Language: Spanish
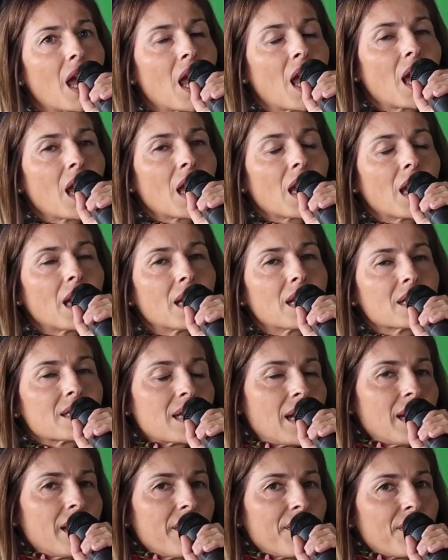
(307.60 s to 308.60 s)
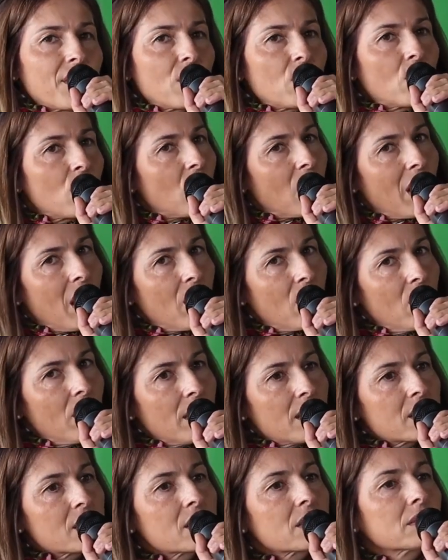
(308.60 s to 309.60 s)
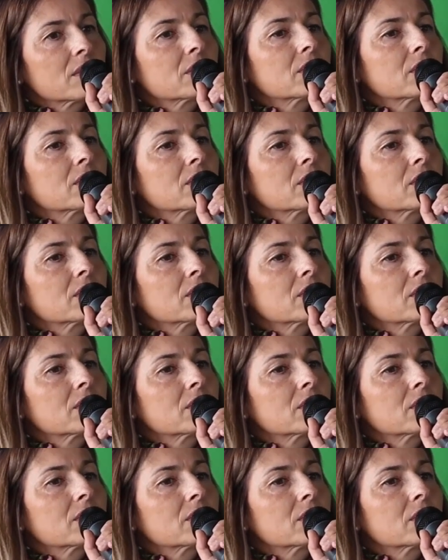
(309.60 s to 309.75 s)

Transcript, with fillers: Y le salen cinco Coca-Colas.